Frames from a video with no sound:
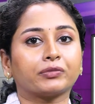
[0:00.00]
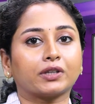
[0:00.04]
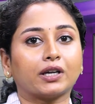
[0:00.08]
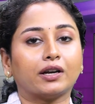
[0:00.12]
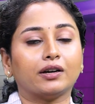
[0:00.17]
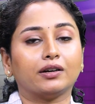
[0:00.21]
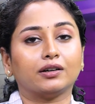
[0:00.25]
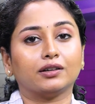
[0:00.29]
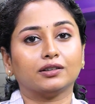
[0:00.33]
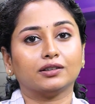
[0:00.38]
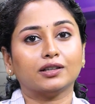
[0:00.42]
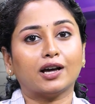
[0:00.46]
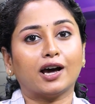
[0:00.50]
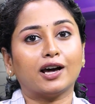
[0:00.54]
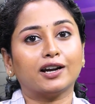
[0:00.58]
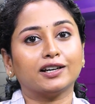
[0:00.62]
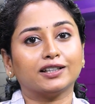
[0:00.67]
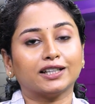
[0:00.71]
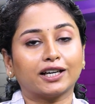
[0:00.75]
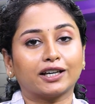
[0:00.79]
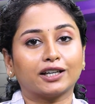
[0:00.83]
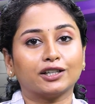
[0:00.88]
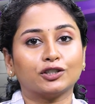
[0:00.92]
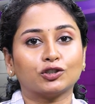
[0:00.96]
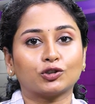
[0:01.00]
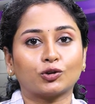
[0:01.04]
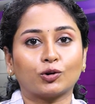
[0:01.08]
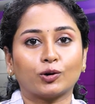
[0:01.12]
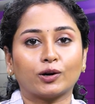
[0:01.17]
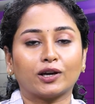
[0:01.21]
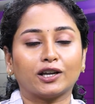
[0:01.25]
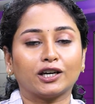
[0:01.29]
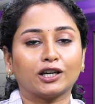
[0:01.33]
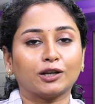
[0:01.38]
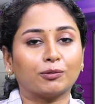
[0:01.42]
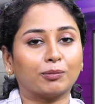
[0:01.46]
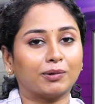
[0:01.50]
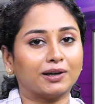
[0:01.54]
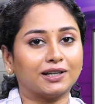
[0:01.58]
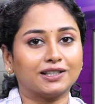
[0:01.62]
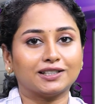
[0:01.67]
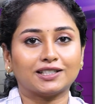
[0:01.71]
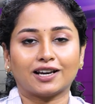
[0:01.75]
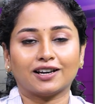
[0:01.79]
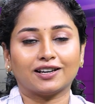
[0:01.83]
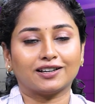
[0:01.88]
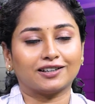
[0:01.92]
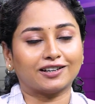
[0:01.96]
అండ్ దాన్ని తగ్గించుకోవడానికి మళ్ళీ
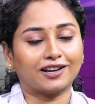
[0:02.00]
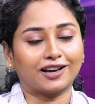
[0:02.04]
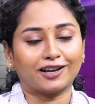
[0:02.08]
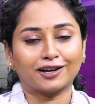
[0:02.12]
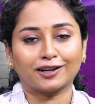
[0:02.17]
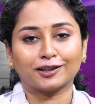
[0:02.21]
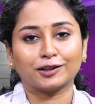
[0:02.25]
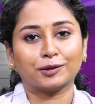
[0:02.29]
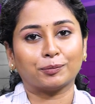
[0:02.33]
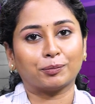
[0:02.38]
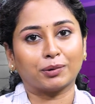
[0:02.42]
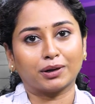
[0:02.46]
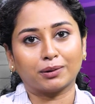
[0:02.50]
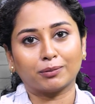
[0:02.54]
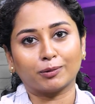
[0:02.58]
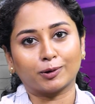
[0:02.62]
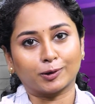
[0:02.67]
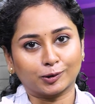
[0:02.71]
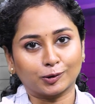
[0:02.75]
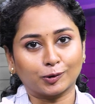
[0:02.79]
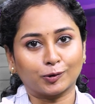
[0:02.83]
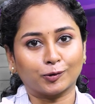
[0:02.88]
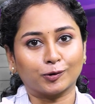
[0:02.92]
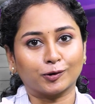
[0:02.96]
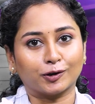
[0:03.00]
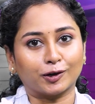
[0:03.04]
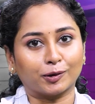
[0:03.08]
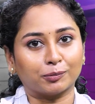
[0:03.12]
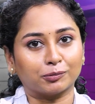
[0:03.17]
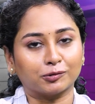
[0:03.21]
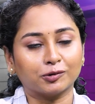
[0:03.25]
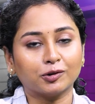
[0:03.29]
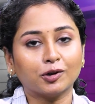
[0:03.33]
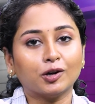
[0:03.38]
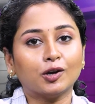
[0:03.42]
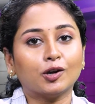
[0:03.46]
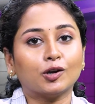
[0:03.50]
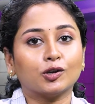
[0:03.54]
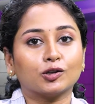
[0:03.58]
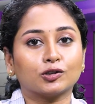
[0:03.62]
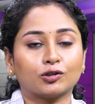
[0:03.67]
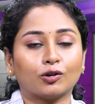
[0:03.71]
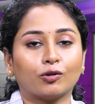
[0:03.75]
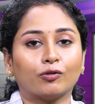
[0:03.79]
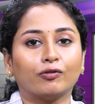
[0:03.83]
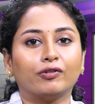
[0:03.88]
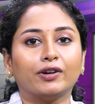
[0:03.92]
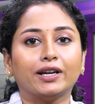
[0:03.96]
చా నానా తిప్పలు పడుతూ ఉంటాము
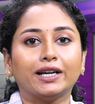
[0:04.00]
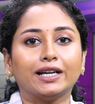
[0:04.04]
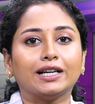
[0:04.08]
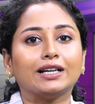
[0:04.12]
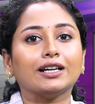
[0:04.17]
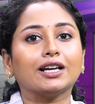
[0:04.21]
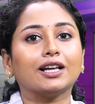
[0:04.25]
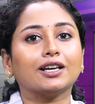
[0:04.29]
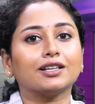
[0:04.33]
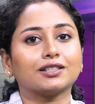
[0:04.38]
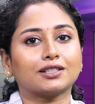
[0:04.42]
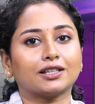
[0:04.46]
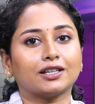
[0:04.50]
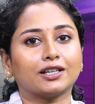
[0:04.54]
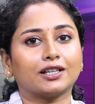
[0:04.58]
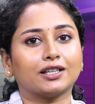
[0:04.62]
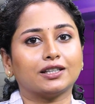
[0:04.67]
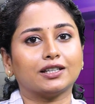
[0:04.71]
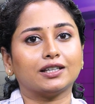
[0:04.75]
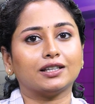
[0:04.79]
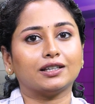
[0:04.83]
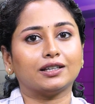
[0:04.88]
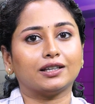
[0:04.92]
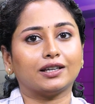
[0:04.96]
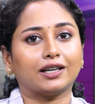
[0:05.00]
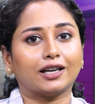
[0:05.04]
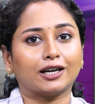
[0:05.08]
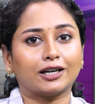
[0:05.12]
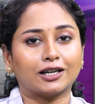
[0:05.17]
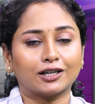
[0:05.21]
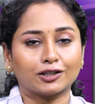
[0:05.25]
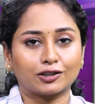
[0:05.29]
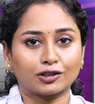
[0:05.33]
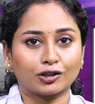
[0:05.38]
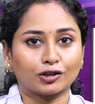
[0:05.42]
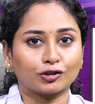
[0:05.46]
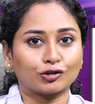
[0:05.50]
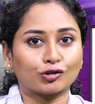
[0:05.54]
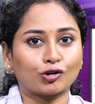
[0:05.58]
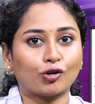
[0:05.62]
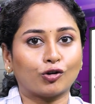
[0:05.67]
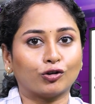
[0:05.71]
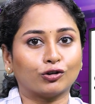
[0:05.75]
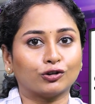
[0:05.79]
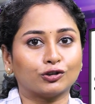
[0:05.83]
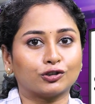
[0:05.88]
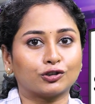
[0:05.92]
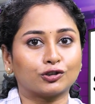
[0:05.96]
సో వెయిట్ లాస్ అనేది ఎట్లా
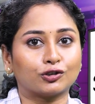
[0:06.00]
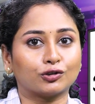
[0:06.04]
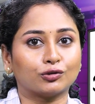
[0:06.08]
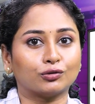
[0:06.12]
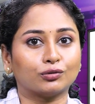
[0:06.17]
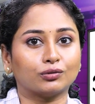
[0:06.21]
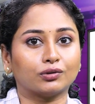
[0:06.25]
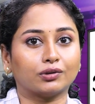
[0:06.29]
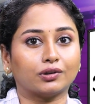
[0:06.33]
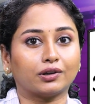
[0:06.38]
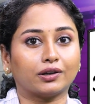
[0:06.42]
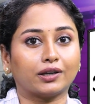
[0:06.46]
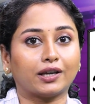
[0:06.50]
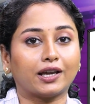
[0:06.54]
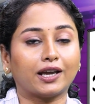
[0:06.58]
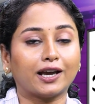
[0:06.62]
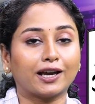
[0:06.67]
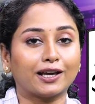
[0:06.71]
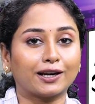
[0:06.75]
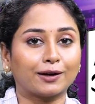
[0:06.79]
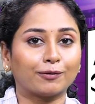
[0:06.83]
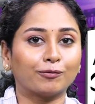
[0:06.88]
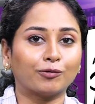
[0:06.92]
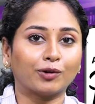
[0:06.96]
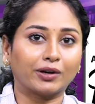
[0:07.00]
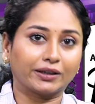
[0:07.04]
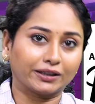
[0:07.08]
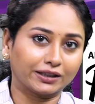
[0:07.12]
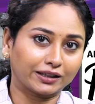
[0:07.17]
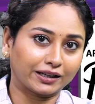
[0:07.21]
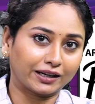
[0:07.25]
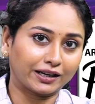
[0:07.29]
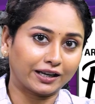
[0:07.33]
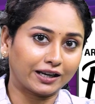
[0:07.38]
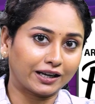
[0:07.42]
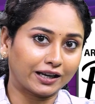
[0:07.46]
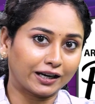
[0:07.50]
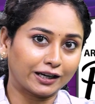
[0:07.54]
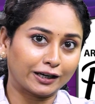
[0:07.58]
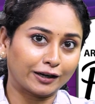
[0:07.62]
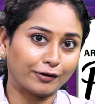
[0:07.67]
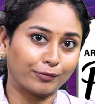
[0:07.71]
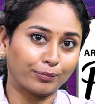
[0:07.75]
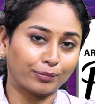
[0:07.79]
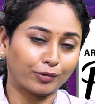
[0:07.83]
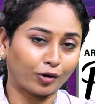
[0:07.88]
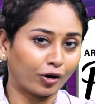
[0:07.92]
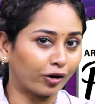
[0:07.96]
చేసుకోవచ్చు ఏఆర్ఎం వారి దగ్గర ఏ కైండ్
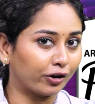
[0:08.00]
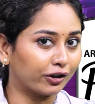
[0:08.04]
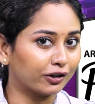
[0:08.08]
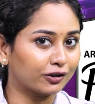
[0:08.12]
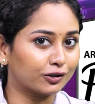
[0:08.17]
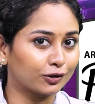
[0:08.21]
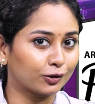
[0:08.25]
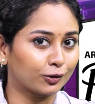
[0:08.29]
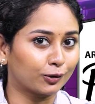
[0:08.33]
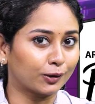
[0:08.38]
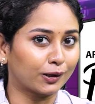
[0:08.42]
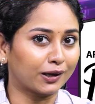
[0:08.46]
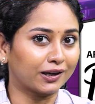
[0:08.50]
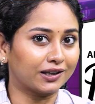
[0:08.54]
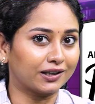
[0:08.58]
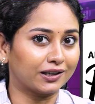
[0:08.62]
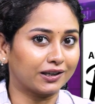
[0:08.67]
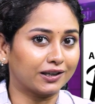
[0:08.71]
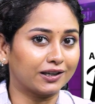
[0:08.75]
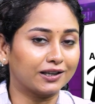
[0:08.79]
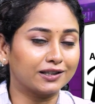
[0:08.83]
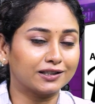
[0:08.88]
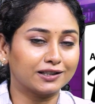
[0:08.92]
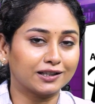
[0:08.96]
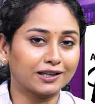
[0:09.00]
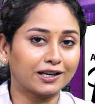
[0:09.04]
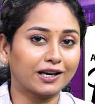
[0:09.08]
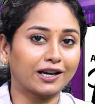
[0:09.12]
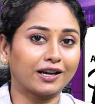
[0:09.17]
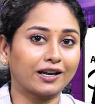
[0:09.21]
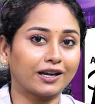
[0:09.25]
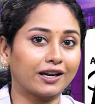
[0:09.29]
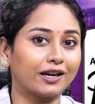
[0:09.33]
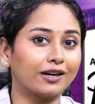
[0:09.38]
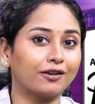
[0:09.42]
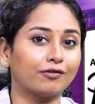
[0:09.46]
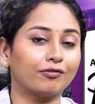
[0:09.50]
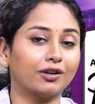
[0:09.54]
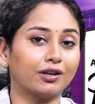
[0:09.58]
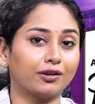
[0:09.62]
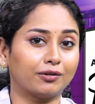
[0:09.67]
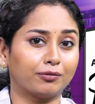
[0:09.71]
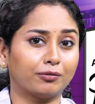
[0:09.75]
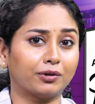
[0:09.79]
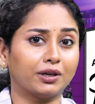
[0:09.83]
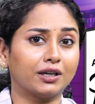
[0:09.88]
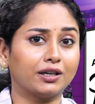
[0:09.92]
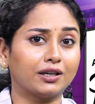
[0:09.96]
ఆఫ్ ప్రోడక్ట్స్ ఉన్నాయి ఈజీగా ఎయిట్
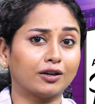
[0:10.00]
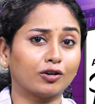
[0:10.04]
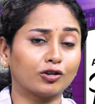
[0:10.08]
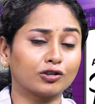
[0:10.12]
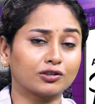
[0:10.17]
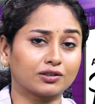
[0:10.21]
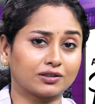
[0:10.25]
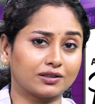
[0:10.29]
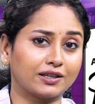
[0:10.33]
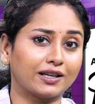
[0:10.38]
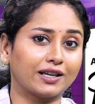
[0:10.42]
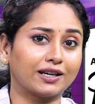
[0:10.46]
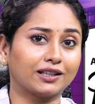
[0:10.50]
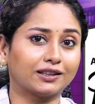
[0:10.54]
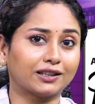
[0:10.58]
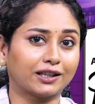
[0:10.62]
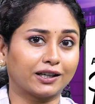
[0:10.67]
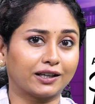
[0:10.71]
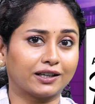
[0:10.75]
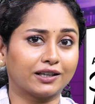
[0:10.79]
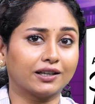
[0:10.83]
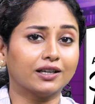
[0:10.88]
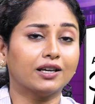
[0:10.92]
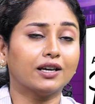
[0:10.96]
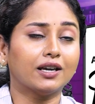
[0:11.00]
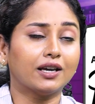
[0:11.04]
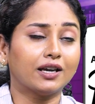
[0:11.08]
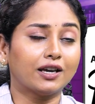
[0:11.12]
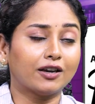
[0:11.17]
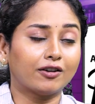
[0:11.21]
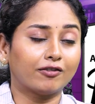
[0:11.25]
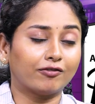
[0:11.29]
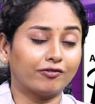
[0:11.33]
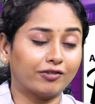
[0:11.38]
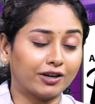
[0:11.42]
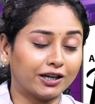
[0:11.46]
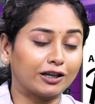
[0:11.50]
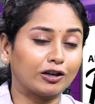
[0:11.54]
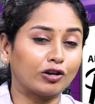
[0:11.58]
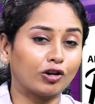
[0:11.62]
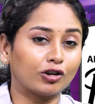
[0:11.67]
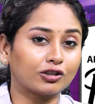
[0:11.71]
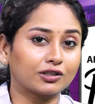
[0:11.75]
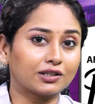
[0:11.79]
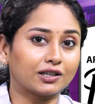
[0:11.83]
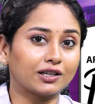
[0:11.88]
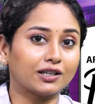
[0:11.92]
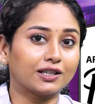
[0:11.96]
వెయిట్ లాస్ని ఎలా తగ్గి వెయిట్
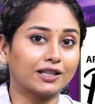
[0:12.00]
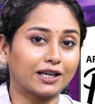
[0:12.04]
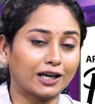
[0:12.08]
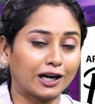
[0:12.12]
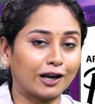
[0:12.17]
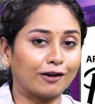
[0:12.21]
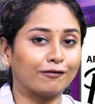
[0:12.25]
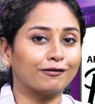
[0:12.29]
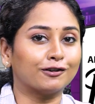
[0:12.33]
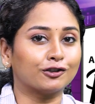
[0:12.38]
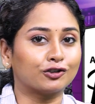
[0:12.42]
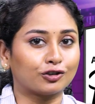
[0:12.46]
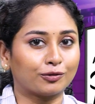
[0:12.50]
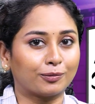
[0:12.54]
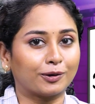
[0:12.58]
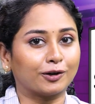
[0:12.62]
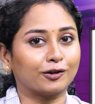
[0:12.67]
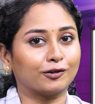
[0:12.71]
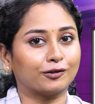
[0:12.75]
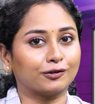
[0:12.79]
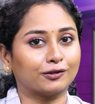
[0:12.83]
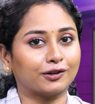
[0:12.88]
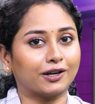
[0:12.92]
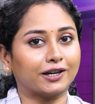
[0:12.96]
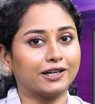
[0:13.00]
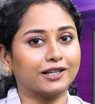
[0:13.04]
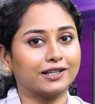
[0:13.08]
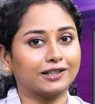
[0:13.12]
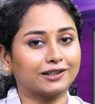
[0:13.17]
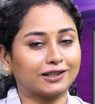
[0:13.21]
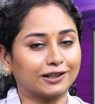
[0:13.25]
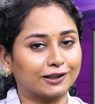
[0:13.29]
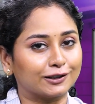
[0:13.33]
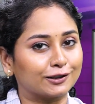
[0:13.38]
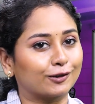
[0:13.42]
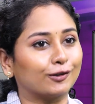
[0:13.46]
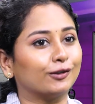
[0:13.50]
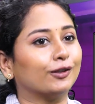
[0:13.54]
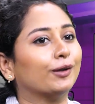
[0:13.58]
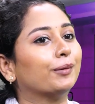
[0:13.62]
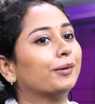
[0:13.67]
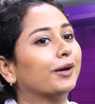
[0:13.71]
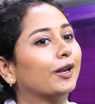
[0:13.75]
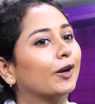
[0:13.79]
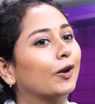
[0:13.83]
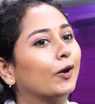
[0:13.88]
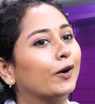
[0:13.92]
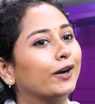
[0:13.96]
లాస్ అనేది ఎలా అవ్వచ్చో మనం అడిగి
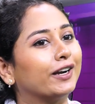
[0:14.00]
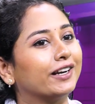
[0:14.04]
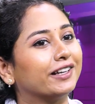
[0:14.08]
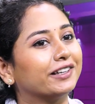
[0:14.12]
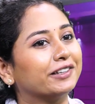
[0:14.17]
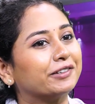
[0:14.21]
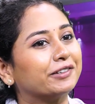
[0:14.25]
తెలుసుకుందాం హలో అండి